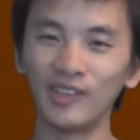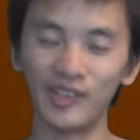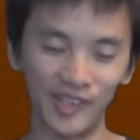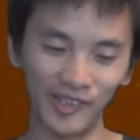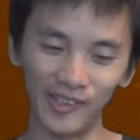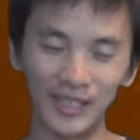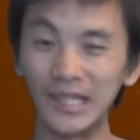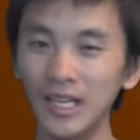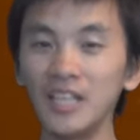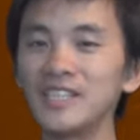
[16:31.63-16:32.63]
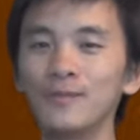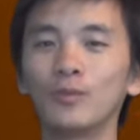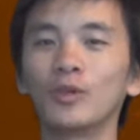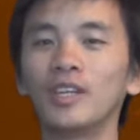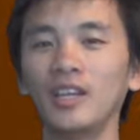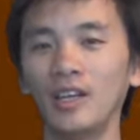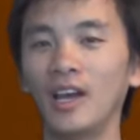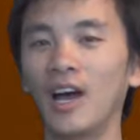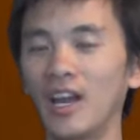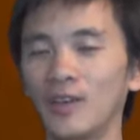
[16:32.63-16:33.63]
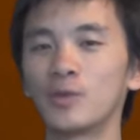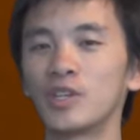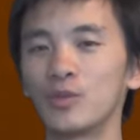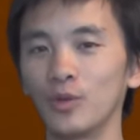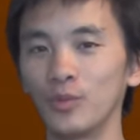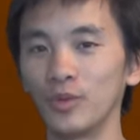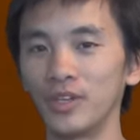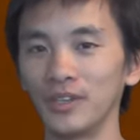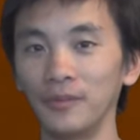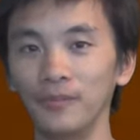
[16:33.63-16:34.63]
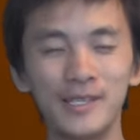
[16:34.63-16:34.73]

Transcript: était intimement liée à la conjecture de Poincaré.